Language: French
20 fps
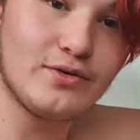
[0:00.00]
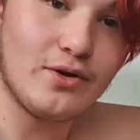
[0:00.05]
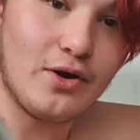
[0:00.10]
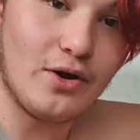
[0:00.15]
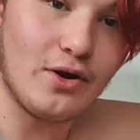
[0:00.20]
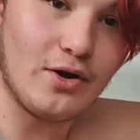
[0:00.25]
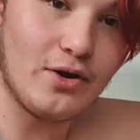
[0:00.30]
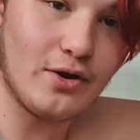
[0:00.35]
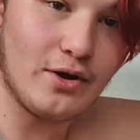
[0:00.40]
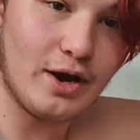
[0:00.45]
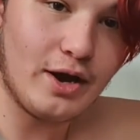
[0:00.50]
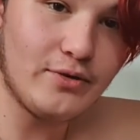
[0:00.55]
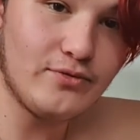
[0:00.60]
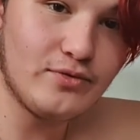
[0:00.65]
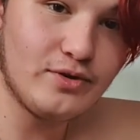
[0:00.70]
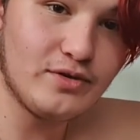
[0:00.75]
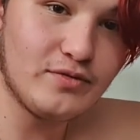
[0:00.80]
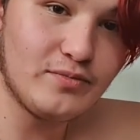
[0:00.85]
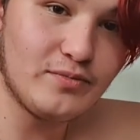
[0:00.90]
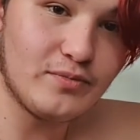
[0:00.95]
euh,
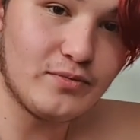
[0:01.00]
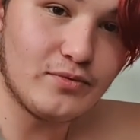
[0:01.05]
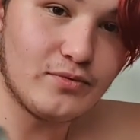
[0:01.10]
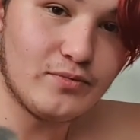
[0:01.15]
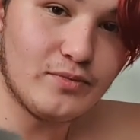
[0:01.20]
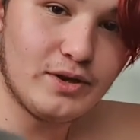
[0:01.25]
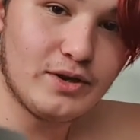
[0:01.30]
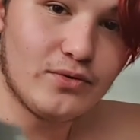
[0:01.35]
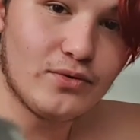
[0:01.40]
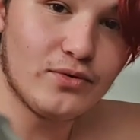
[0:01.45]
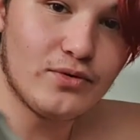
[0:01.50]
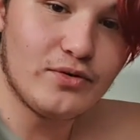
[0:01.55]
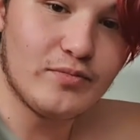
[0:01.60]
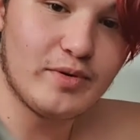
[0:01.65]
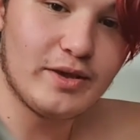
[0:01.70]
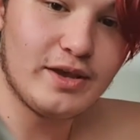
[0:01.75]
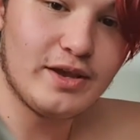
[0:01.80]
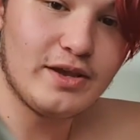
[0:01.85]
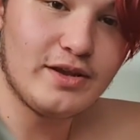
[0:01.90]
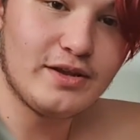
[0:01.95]
une micro
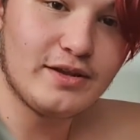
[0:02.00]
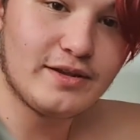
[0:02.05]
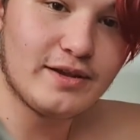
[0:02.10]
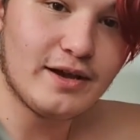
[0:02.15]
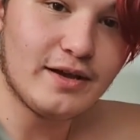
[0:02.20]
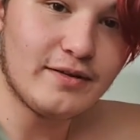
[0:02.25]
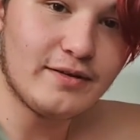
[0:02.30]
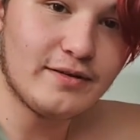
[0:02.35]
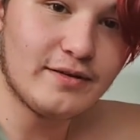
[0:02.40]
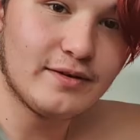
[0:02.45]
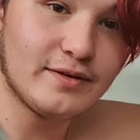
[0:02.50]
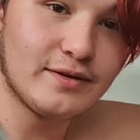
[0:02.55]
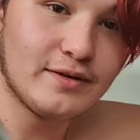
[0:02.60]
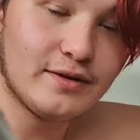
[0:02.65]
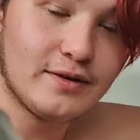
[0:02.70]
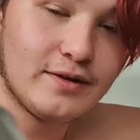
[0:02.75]
USB in carte.